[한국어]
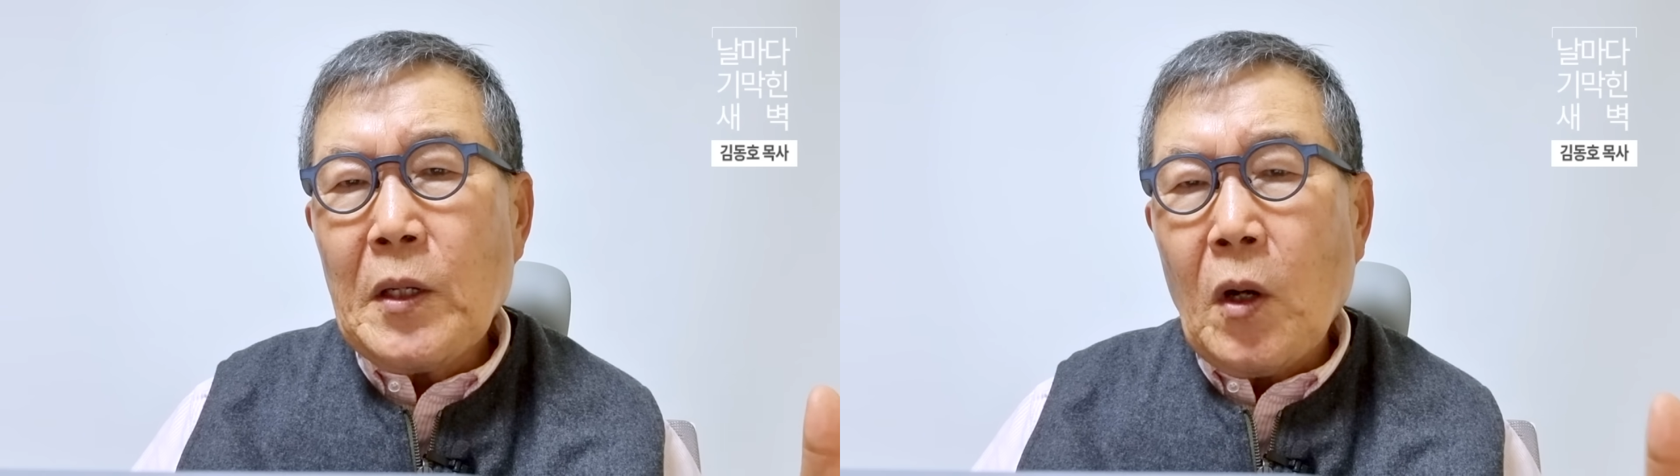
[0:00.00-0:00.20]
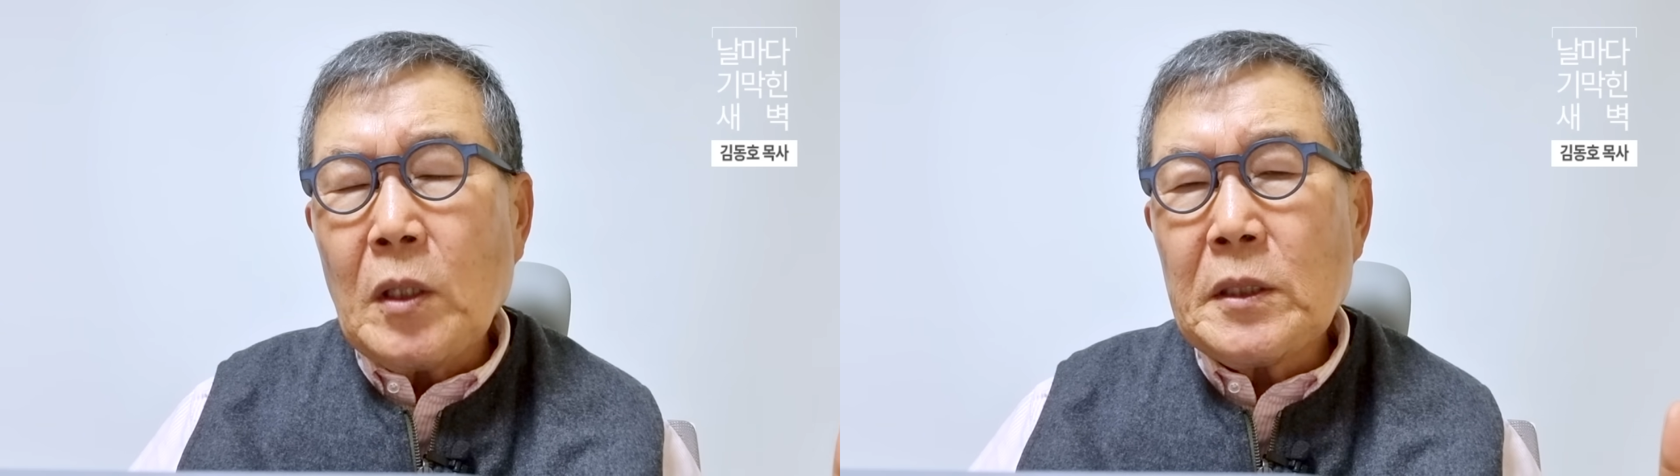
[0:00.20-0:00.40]

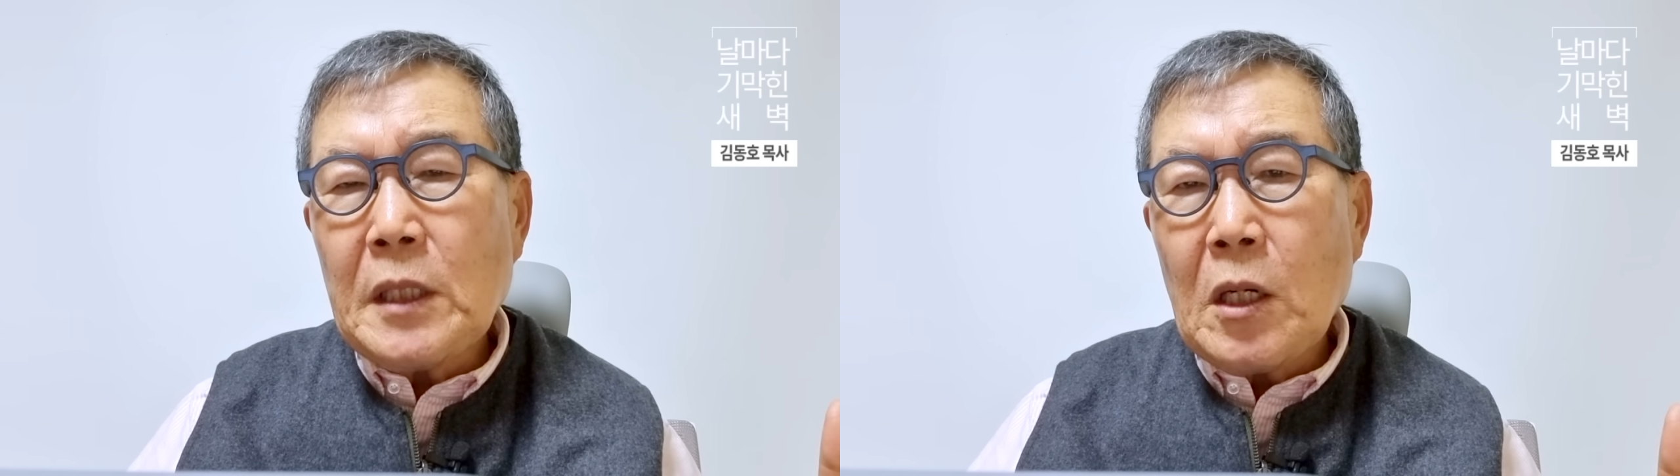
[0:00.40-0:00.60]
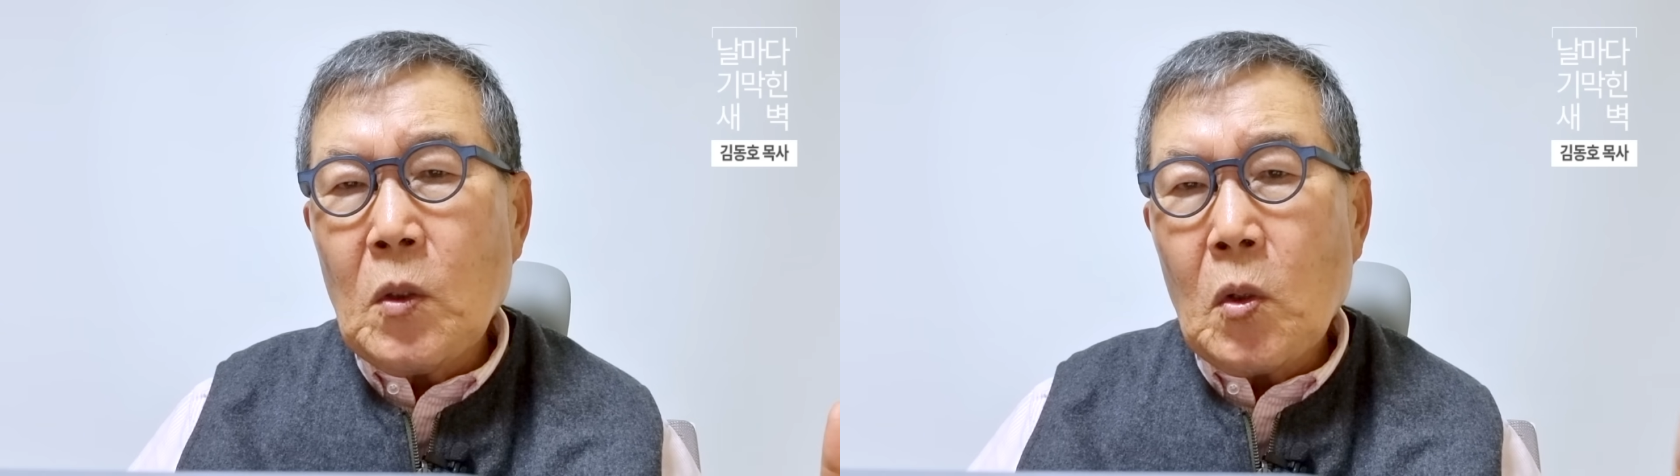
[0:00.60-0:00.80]

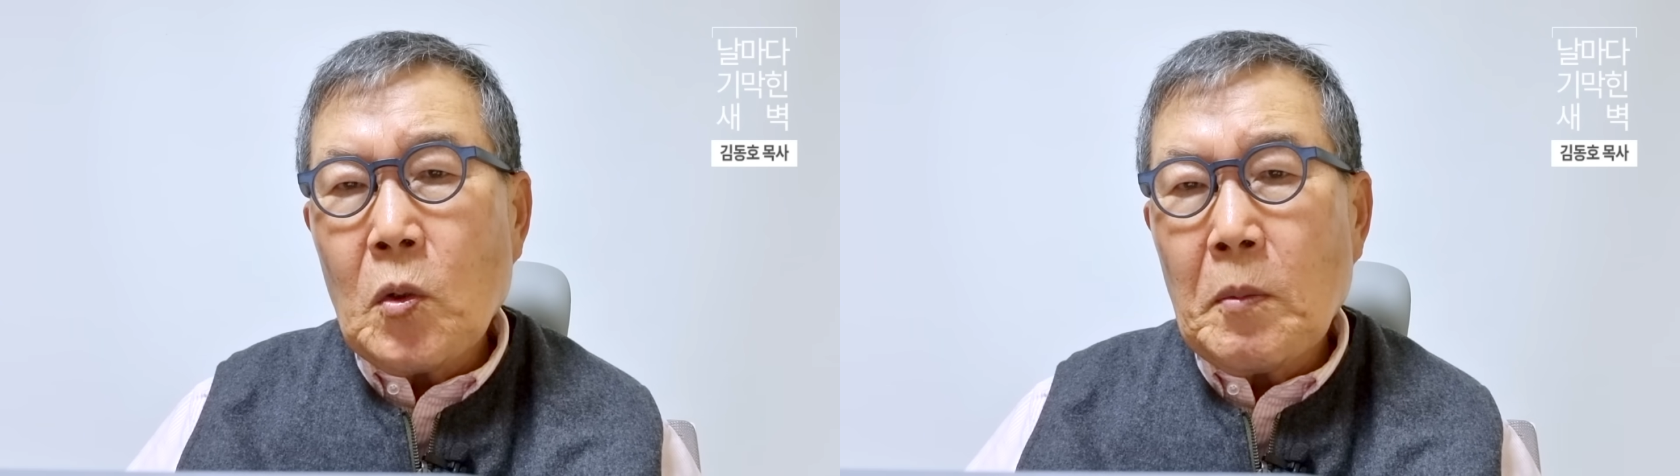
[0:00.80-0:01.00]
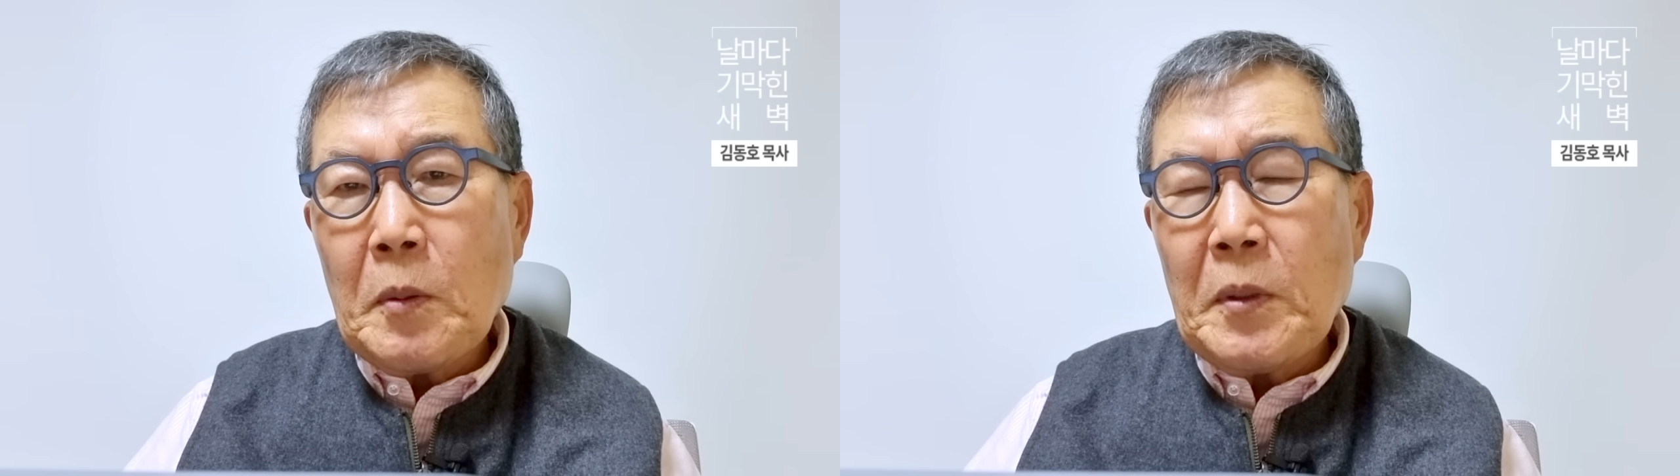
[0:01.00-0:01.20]
영생을
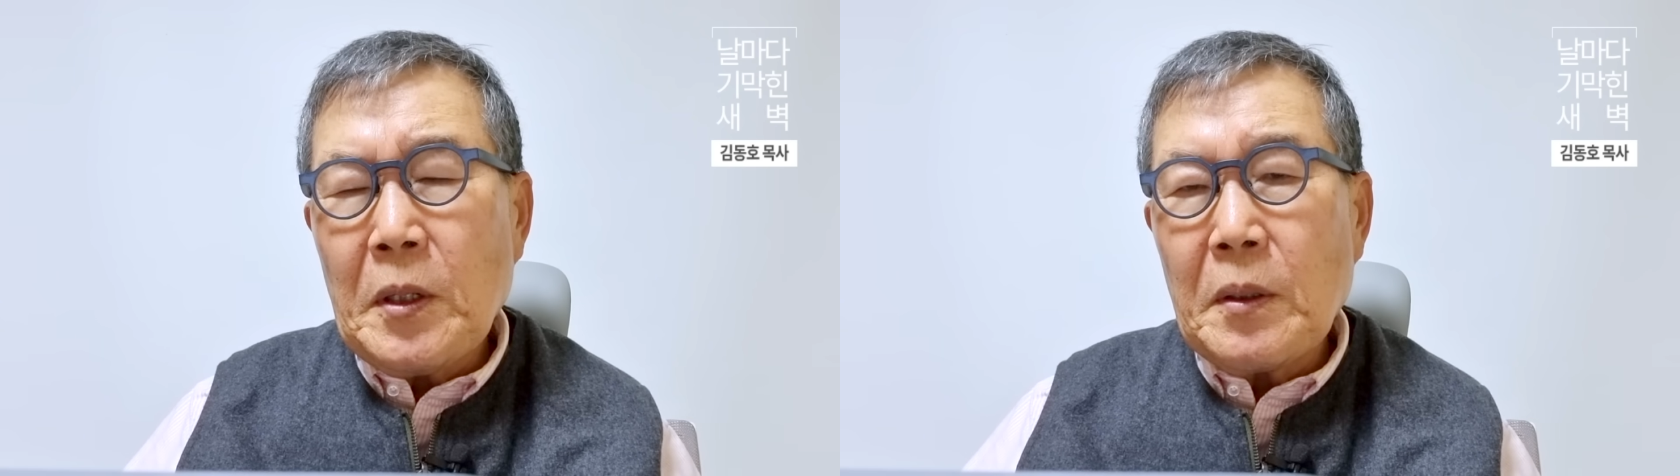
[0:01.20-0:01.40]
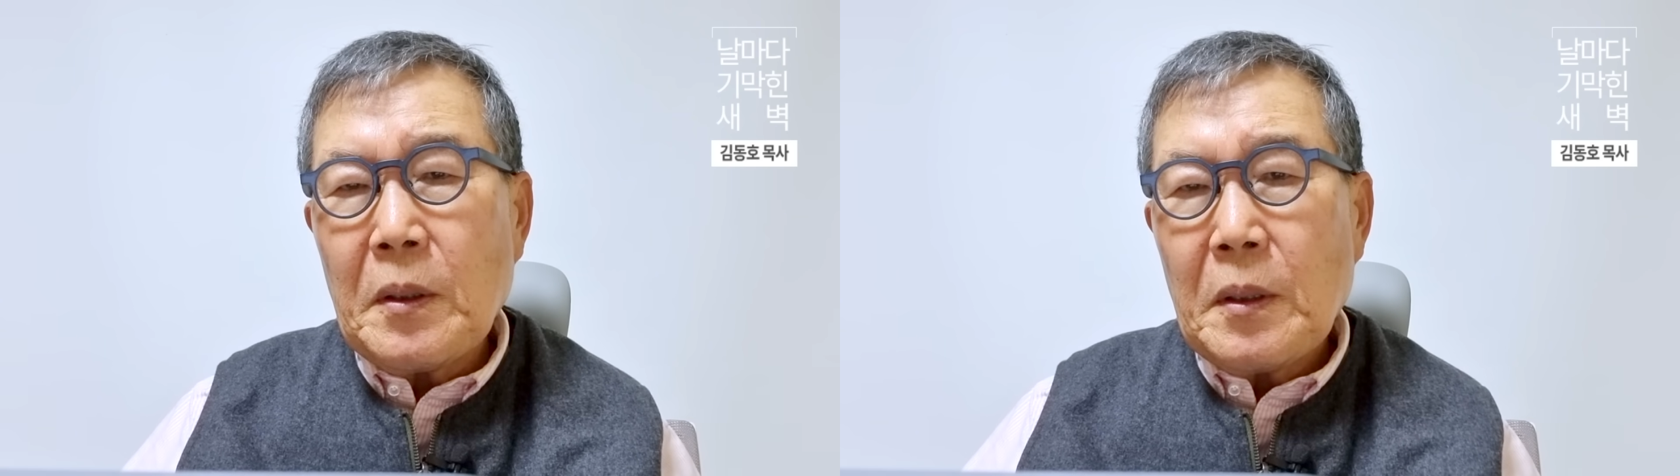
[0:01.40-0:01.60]
놓고
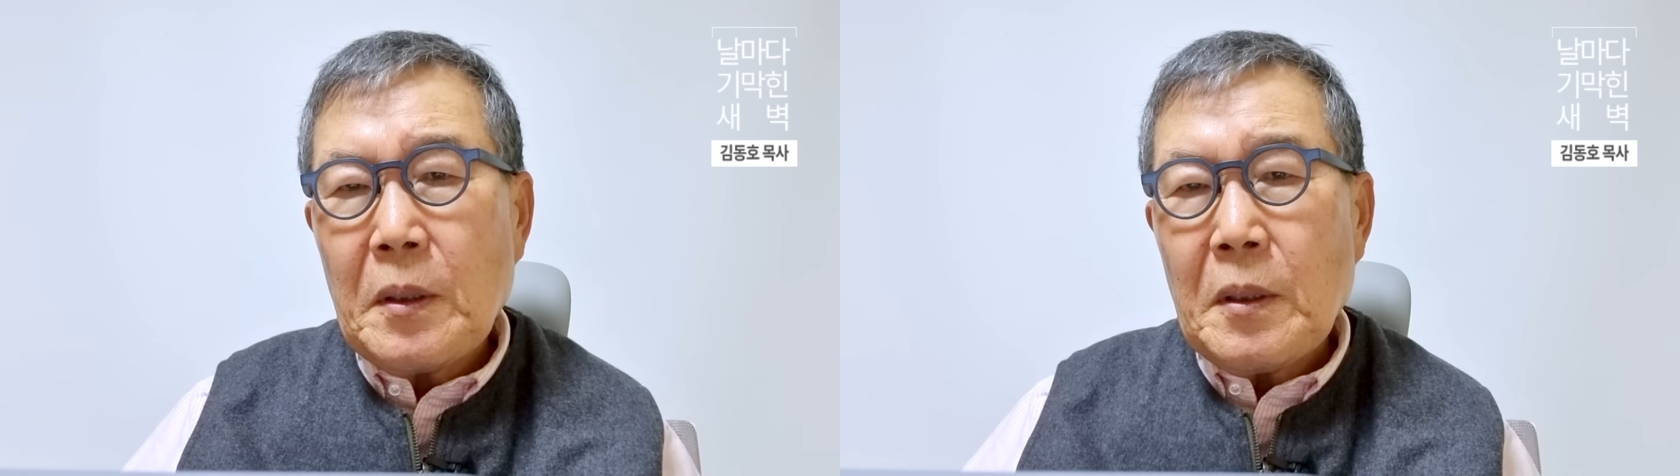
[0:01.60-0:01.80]
보면